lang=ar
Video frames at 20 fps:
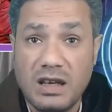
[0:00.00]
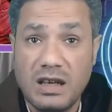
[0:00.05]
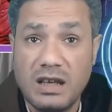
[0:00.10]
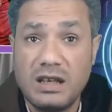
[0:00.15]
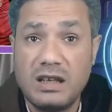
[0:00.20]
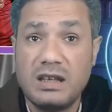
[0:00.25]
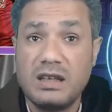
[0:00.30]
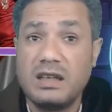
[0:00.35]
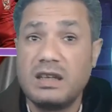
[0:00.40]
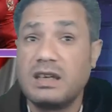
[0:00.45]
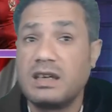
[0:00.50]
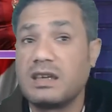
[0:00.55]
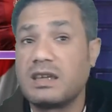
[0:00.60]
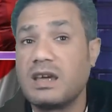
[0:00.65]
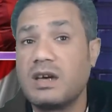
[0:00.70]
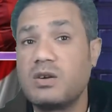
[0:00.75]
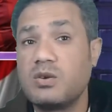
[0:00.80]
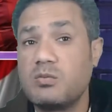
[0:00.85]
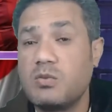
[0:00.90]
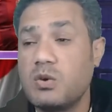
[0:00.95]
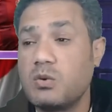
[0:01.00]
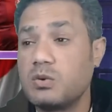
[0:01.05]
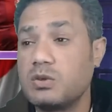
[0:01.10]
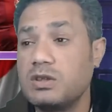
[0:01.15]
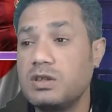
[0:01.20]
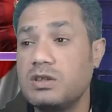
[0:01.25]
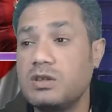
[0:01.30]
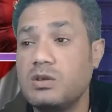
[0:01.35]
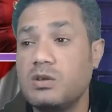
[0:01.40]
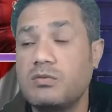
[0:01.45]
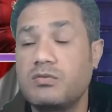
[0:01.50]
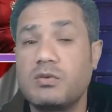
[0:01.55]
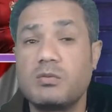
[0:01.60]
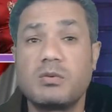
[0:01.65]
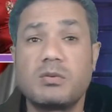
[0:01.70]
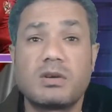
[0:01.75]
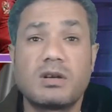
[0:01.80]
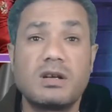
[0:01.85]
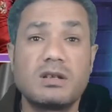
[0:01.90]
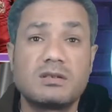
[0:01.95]
اللي كانوا موجودين اليوم في
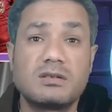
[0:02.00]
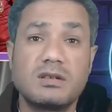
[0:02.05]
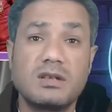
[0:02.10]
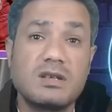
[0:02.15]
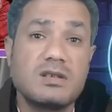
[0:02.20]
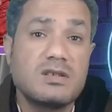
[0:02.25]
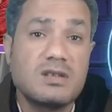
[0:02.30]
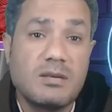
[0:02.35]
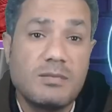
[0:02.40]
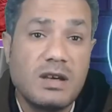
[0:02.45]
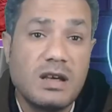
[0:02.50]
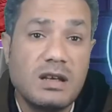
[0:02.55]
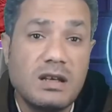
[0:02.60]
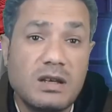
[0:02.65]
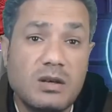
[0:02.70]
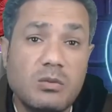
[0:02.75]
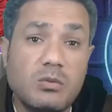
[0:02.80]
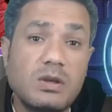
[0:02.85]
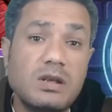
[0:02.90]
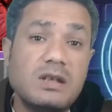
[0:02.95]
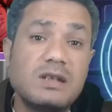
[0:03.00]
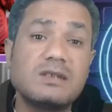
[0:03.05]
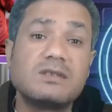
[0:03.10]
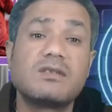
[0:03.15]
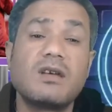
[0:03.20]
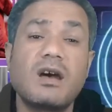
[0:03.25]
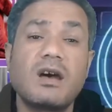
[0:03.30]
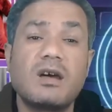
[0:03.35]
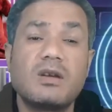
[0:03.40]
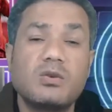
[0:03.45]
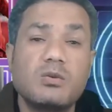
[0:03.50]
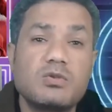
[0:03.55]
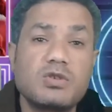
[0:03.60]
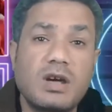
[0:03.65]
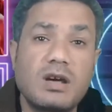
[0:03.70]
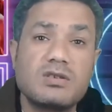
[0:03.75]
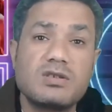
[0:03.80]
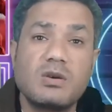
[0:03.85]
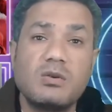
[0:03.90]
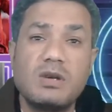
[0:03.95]
مباراة الزمالك واللي انتقدوا مش
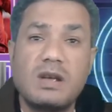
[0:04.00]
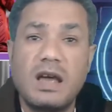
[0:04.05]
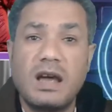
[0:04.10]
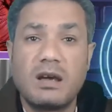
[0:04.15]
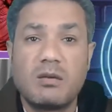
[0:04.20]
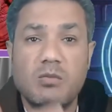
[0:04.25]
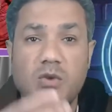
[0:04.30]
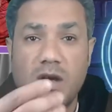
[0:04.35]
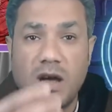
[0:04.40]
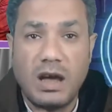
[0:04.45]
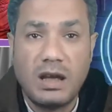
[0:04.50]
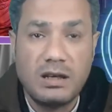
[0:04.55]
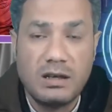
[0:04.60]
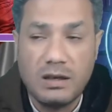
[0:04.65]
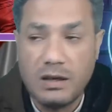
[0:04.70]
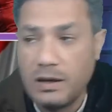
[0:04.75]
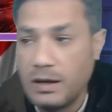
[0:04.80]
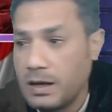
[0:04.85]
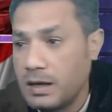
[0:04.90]
عايز اقول هاجموا يعني